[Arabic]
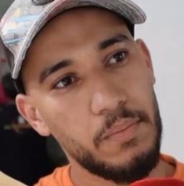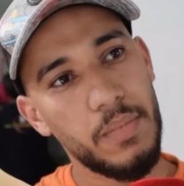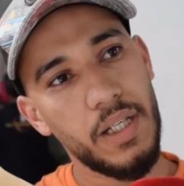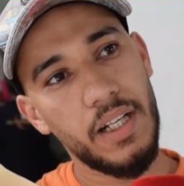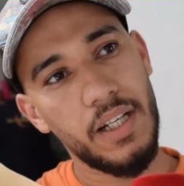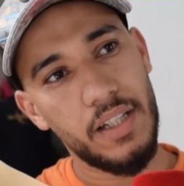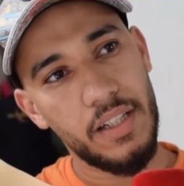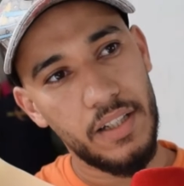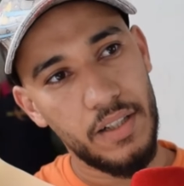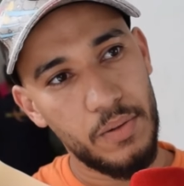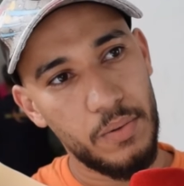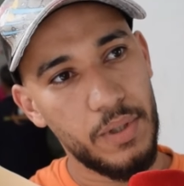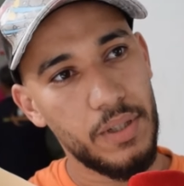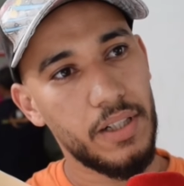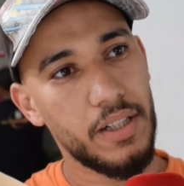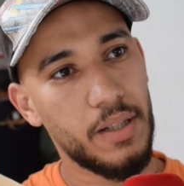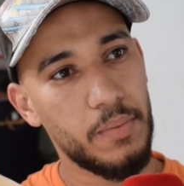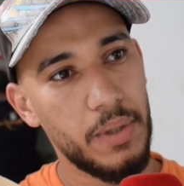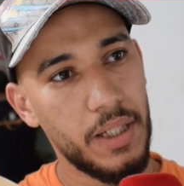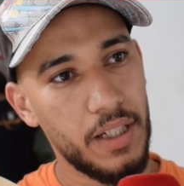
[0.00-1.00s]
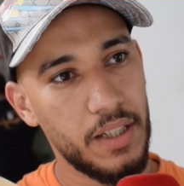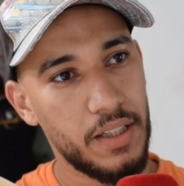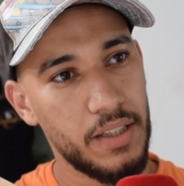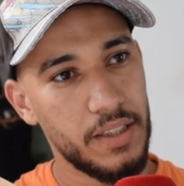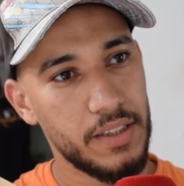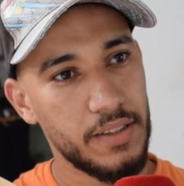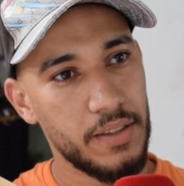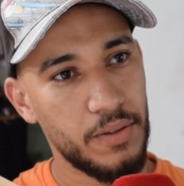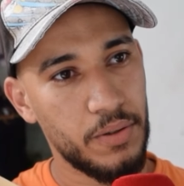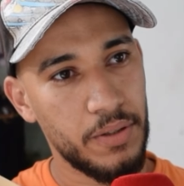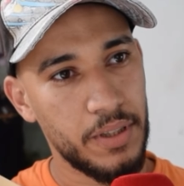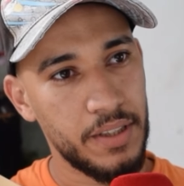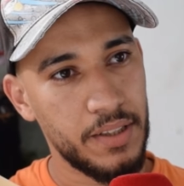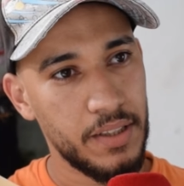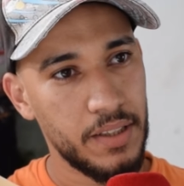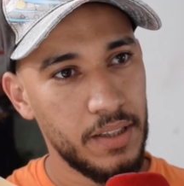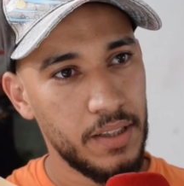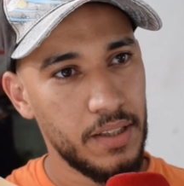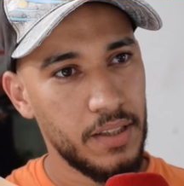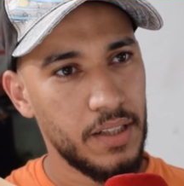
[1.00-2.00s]
بحال الكوار بحال الناس الاخرين
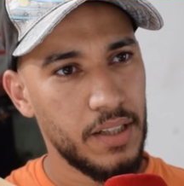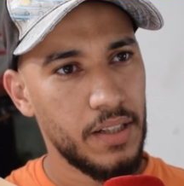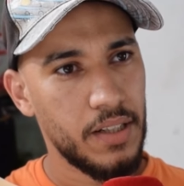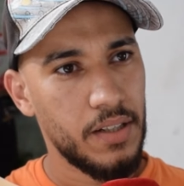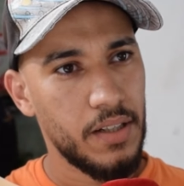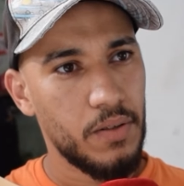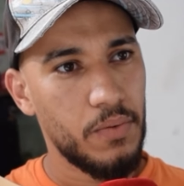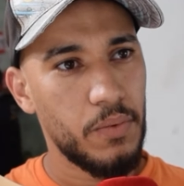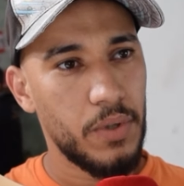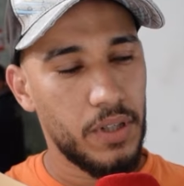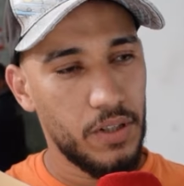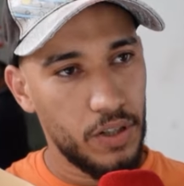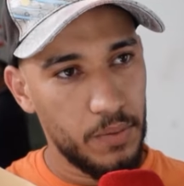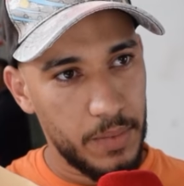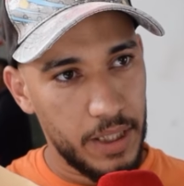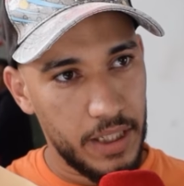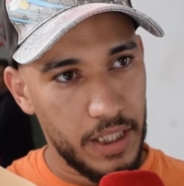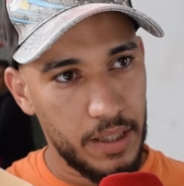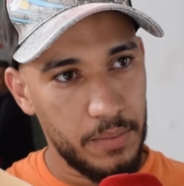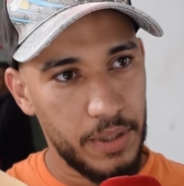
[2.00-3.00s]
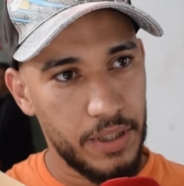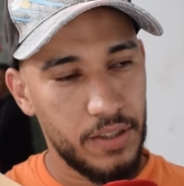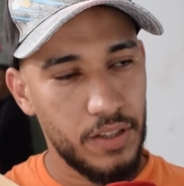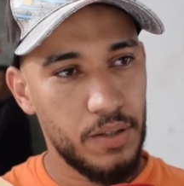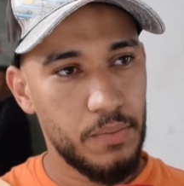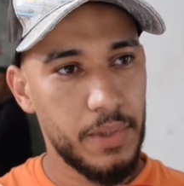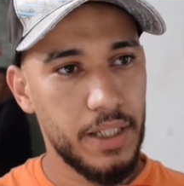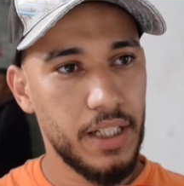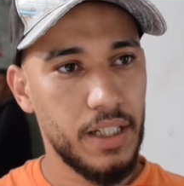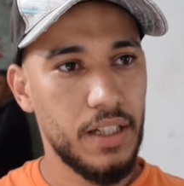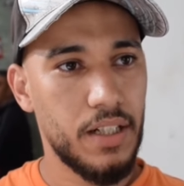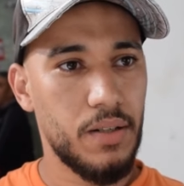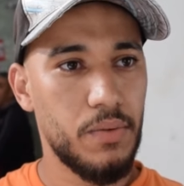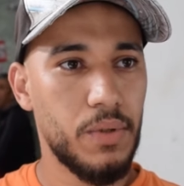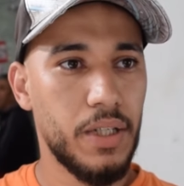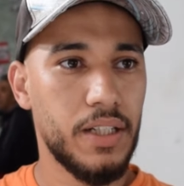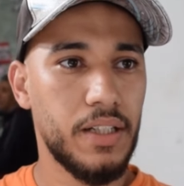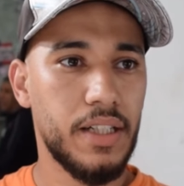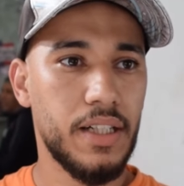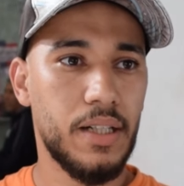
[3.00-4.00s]
ولاو المغاربه حتى هما
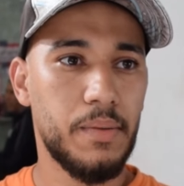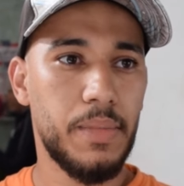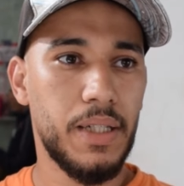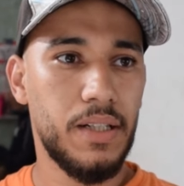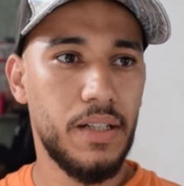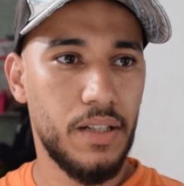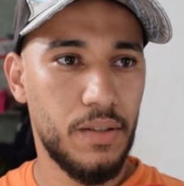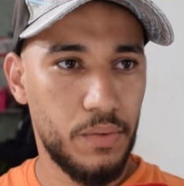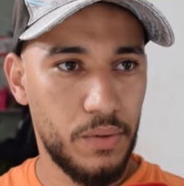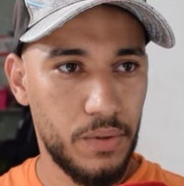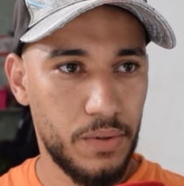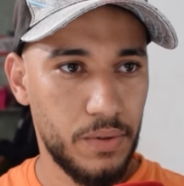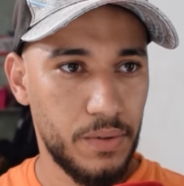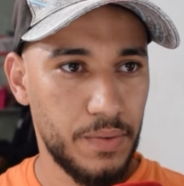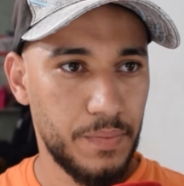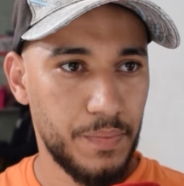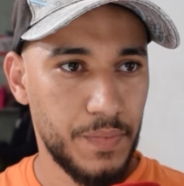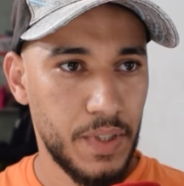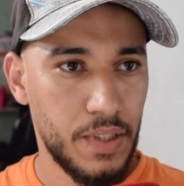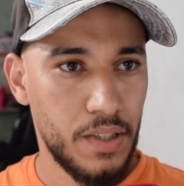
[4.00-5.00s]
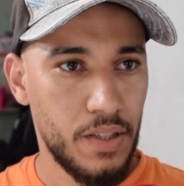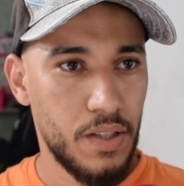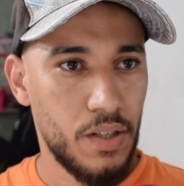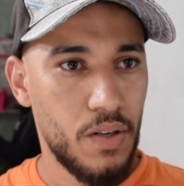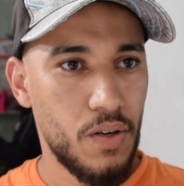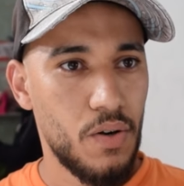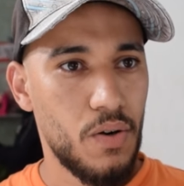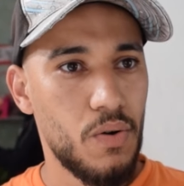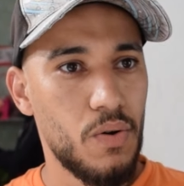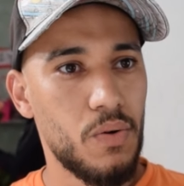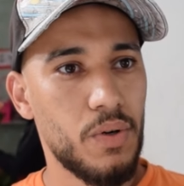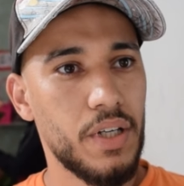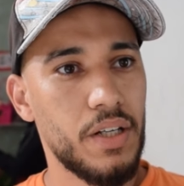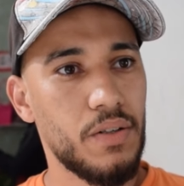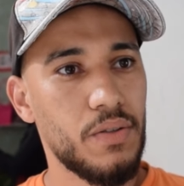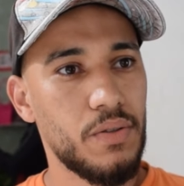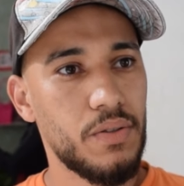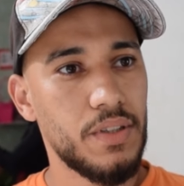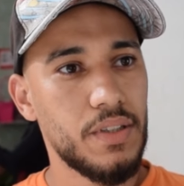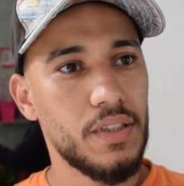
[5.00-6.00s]
كيلقاو واحد الاقبال على الورود
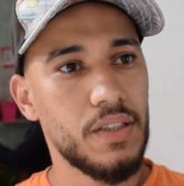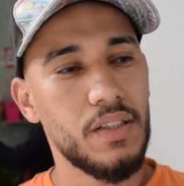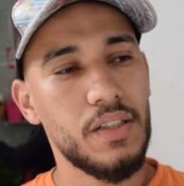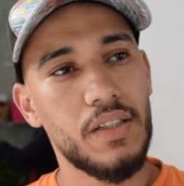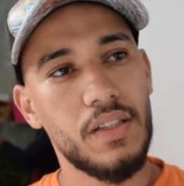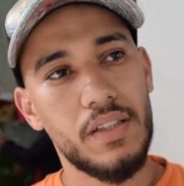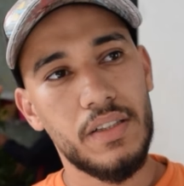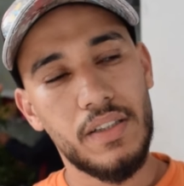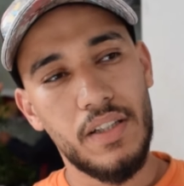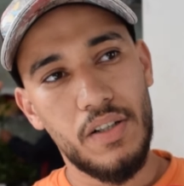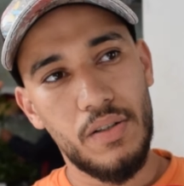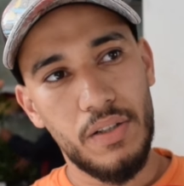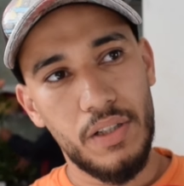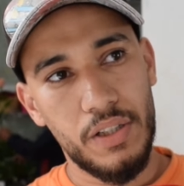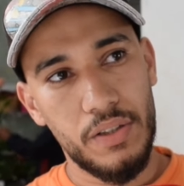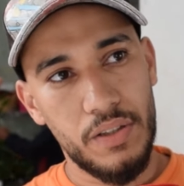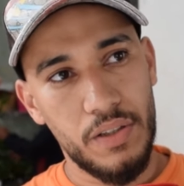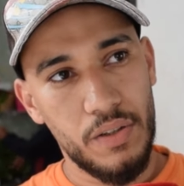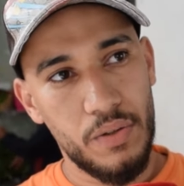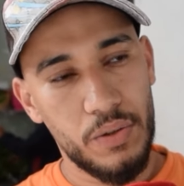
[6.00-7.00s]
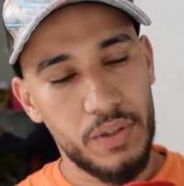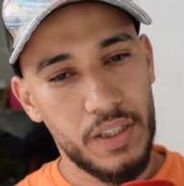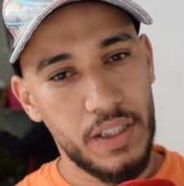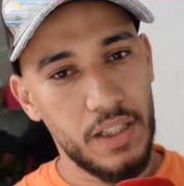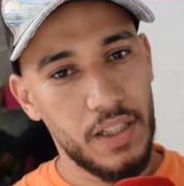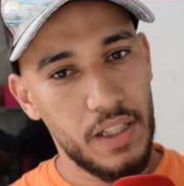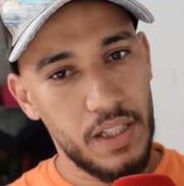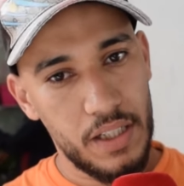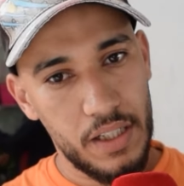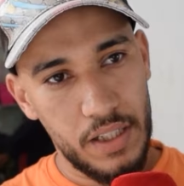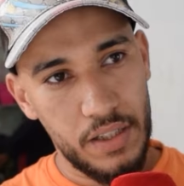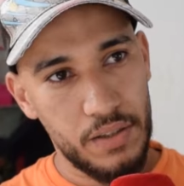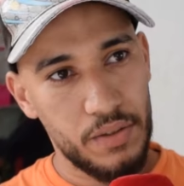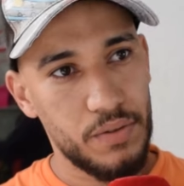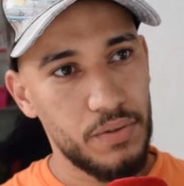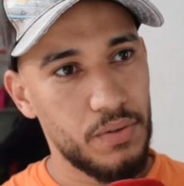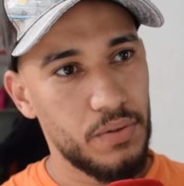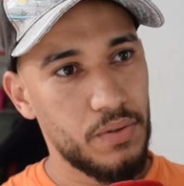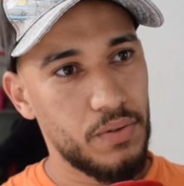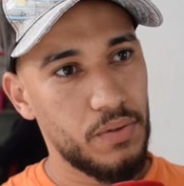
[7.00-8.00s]
وكيكون آه،
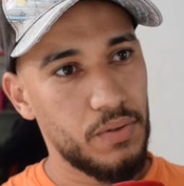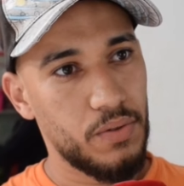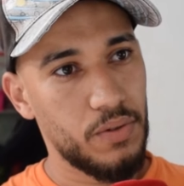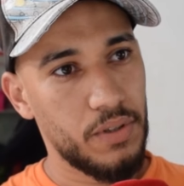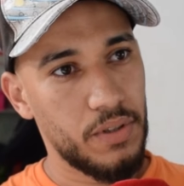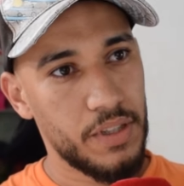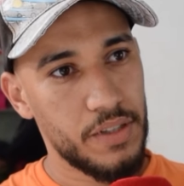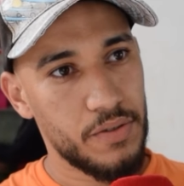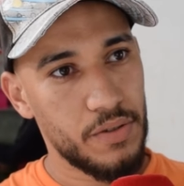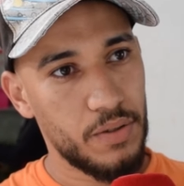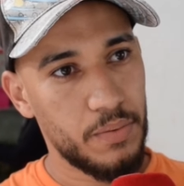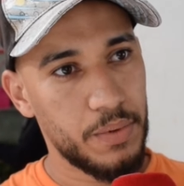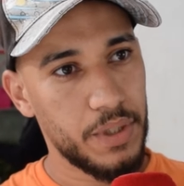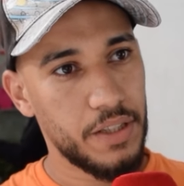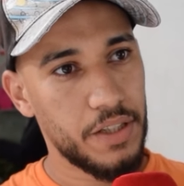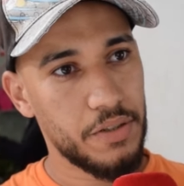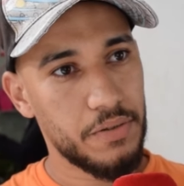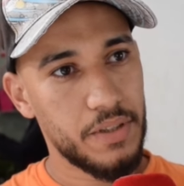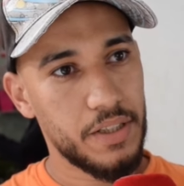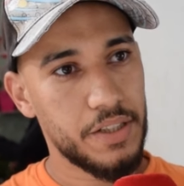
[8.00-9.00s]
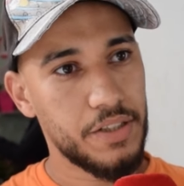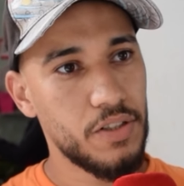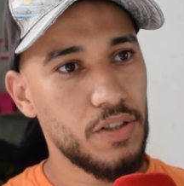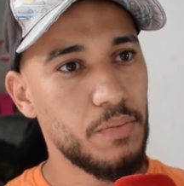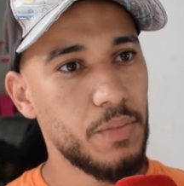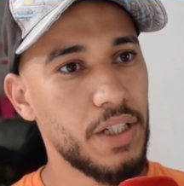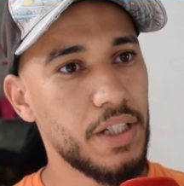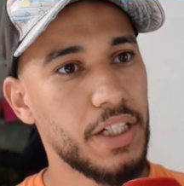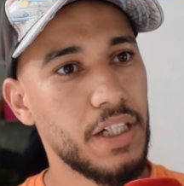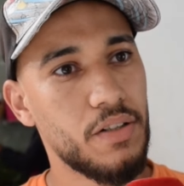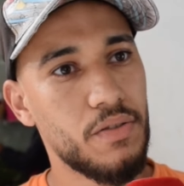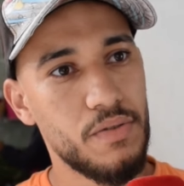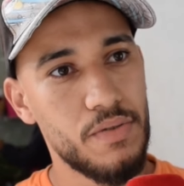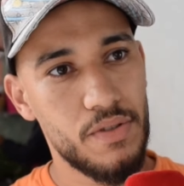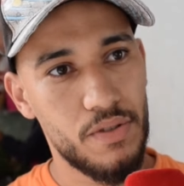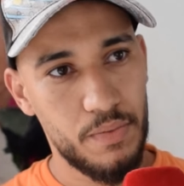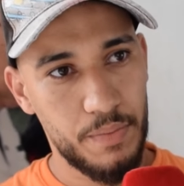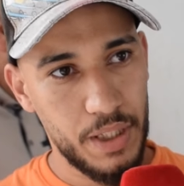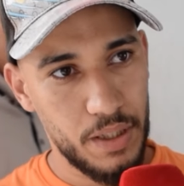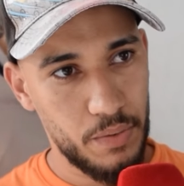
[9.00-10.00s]
لوطيلات ولي زوبير داكشي هما اللي
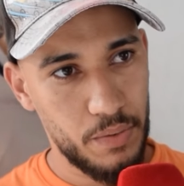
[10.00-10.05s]
كيكونسومي